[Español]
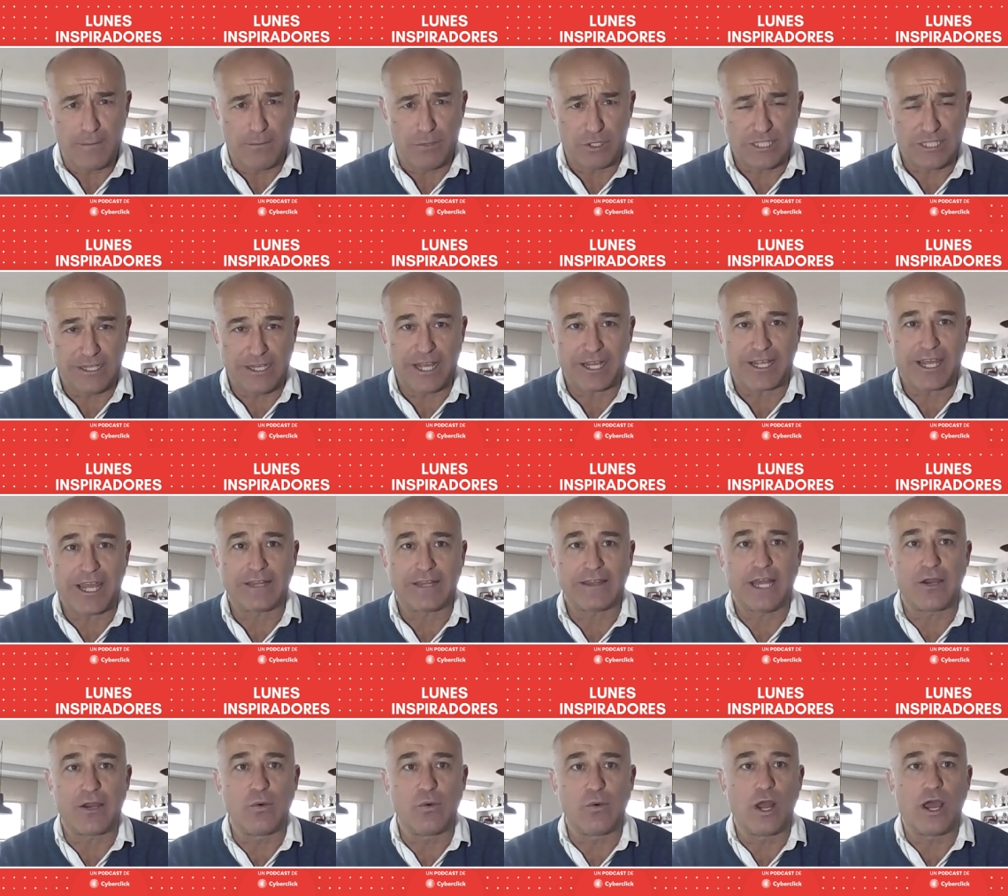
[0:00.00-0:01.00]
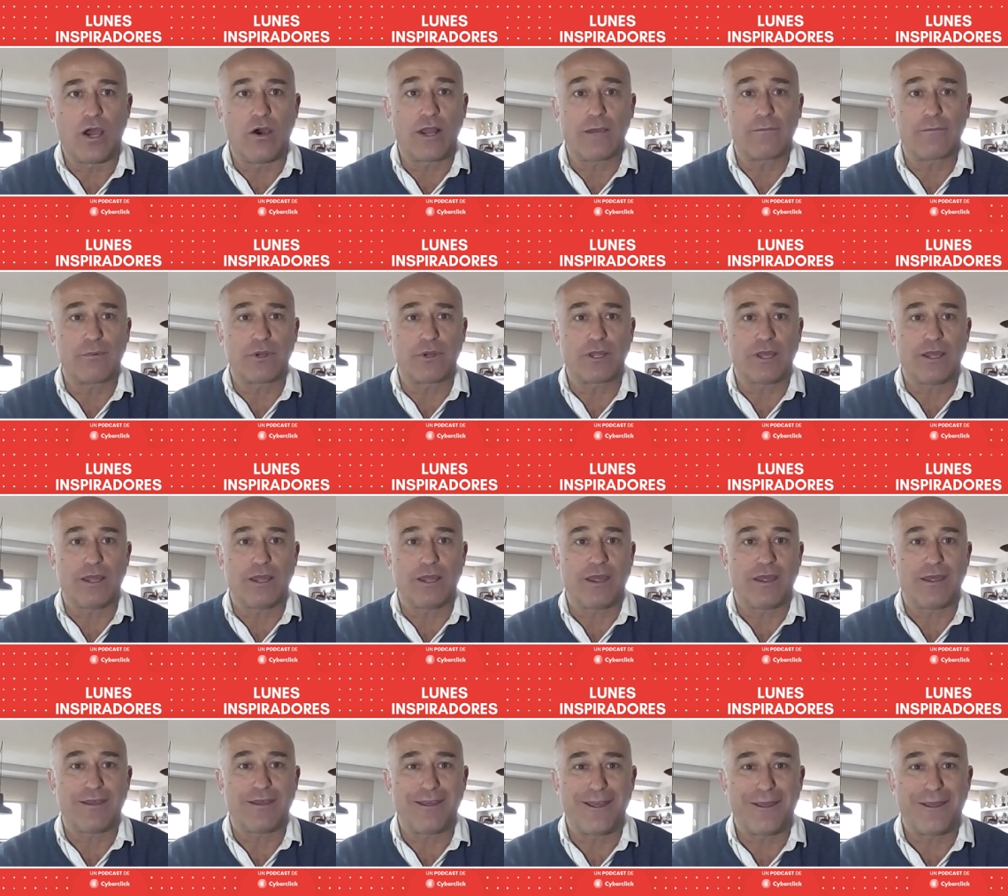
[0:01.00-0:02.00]
pues tenía que andar una hora porque,
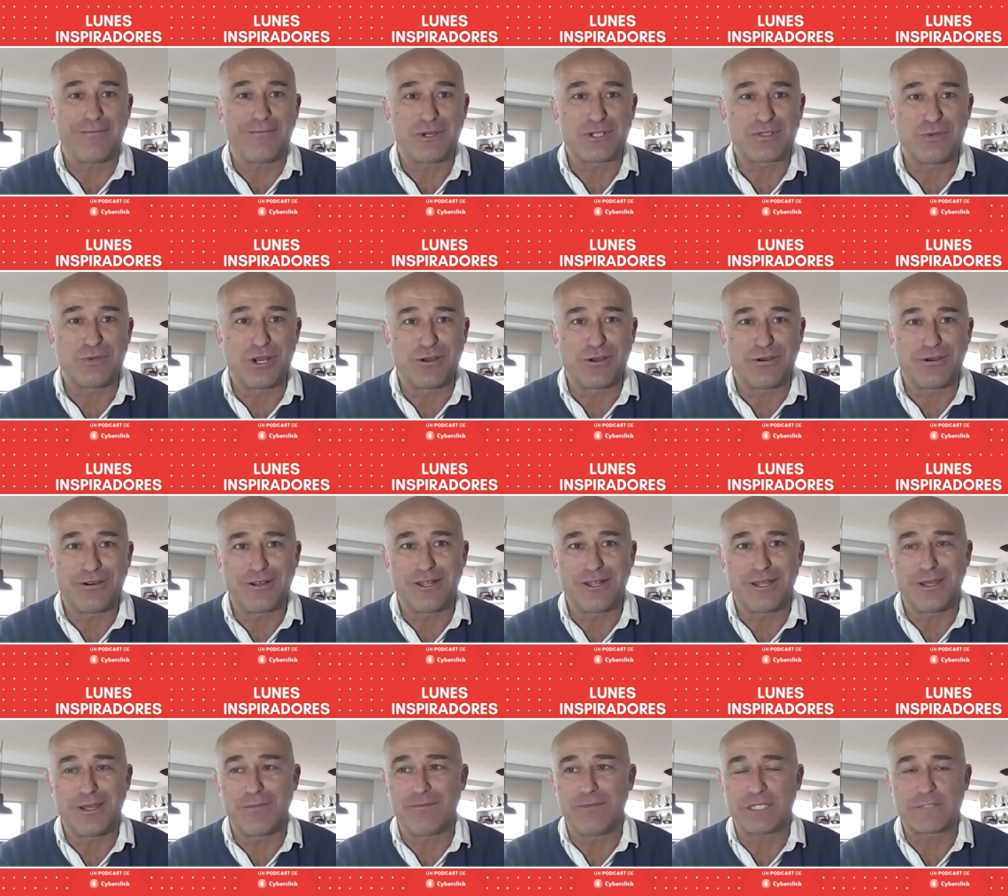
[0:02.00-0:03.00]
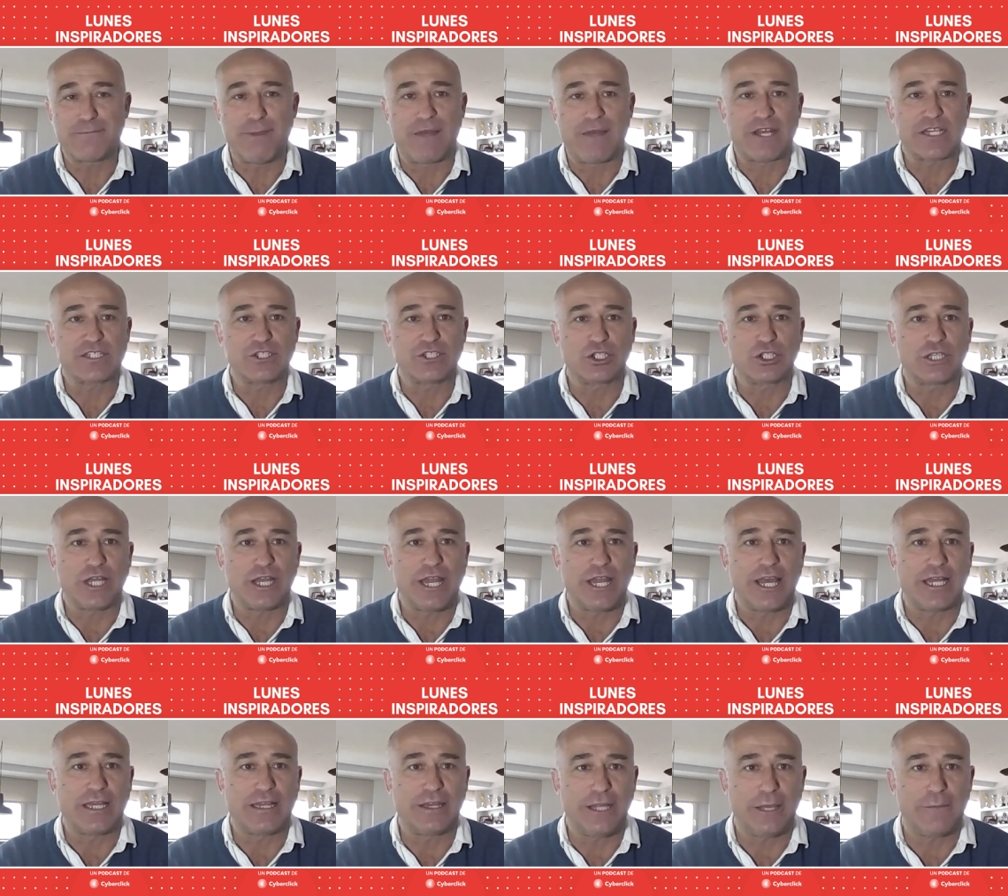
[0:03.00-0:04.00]
eh, pues bueno, eh, mis padres no
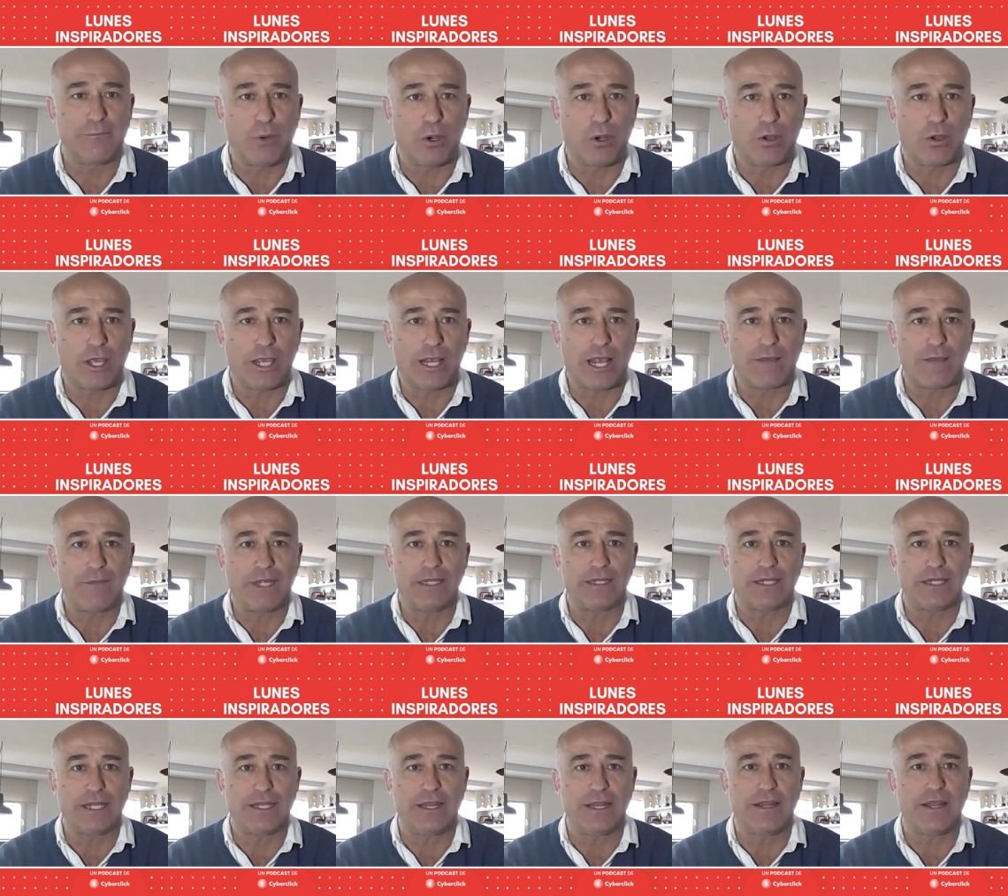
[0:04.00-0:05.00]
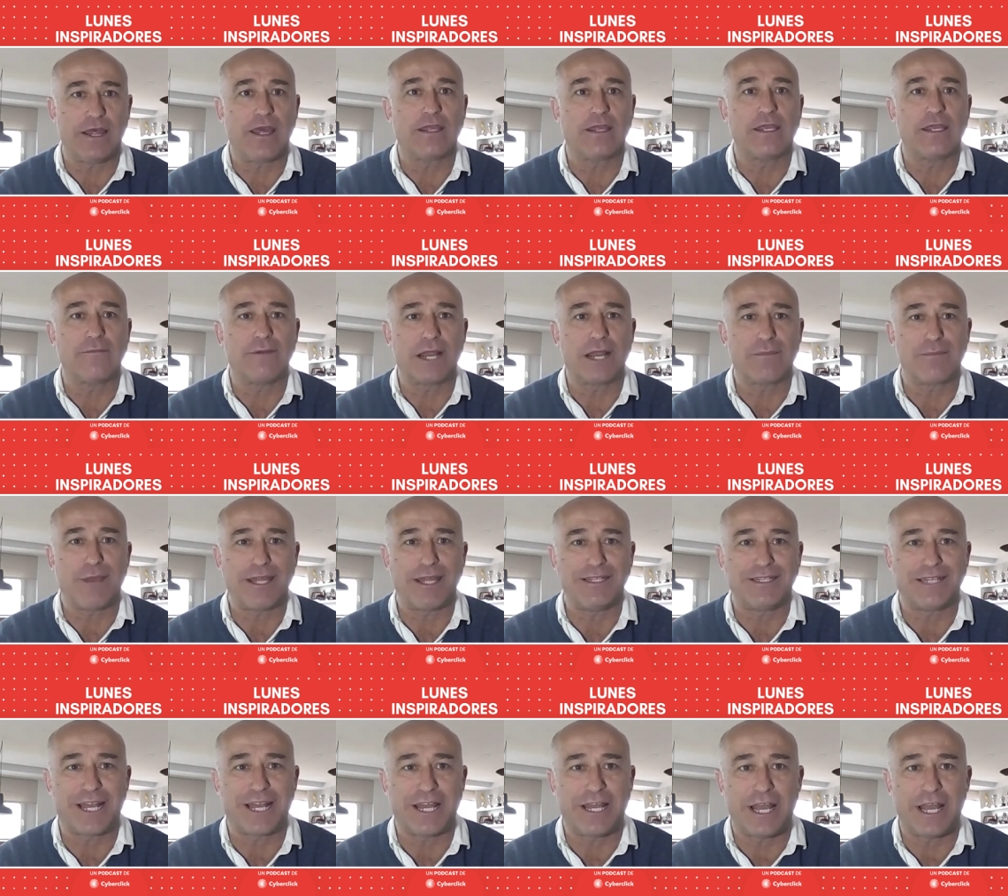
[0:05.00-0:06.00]
tenían tiempo, lógicamente, ni de llevarme a
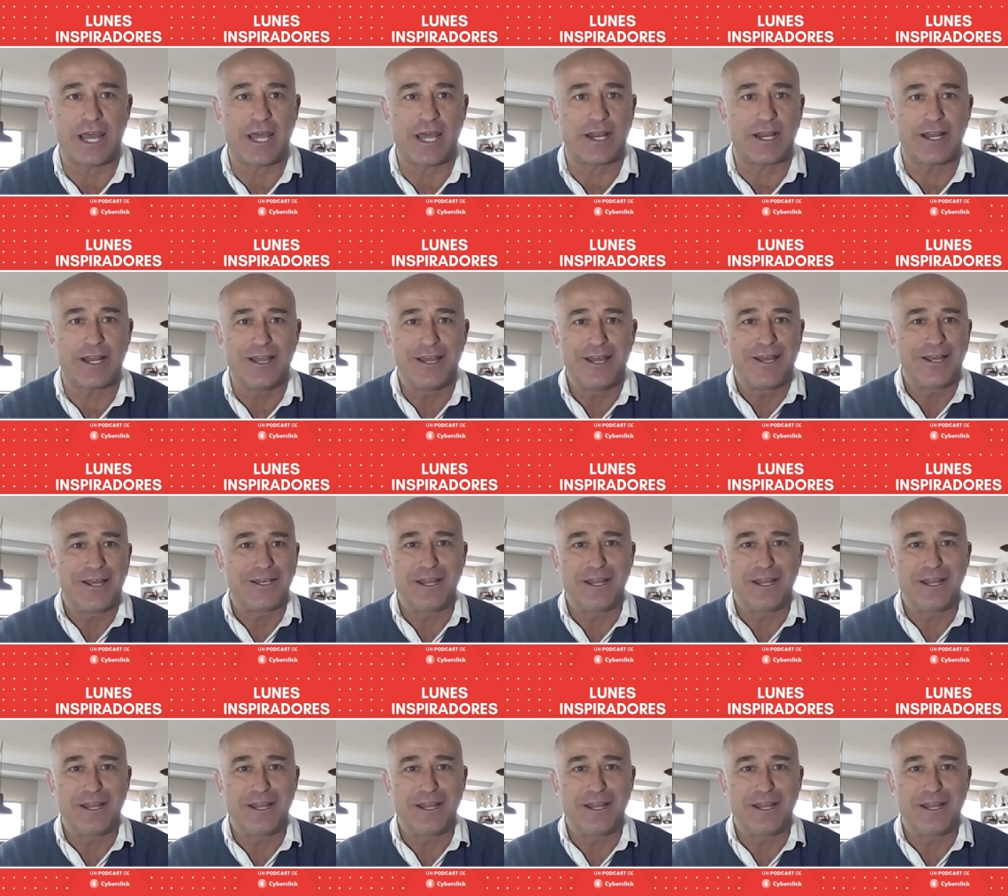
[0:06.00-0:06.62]
entrenar,